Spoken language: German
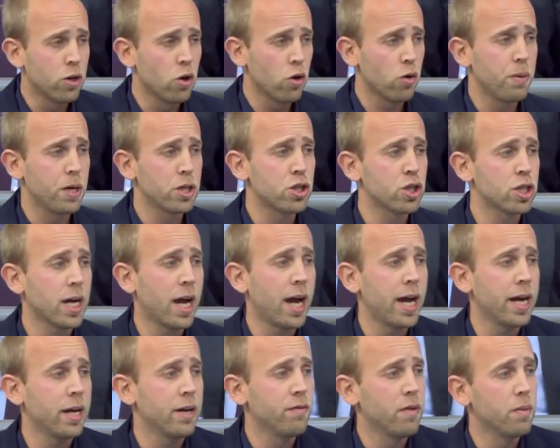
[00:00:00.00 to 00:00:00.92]
darüber
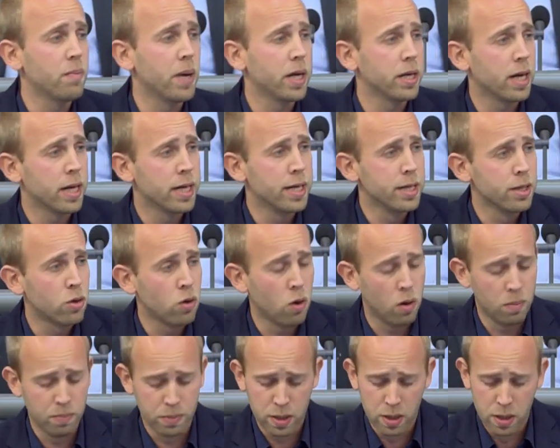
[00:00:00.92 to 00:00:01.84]
streiten, wie man dahin
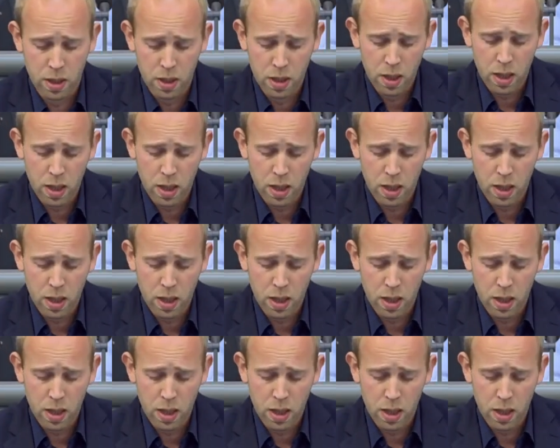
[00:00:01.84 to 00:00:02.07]
kommt.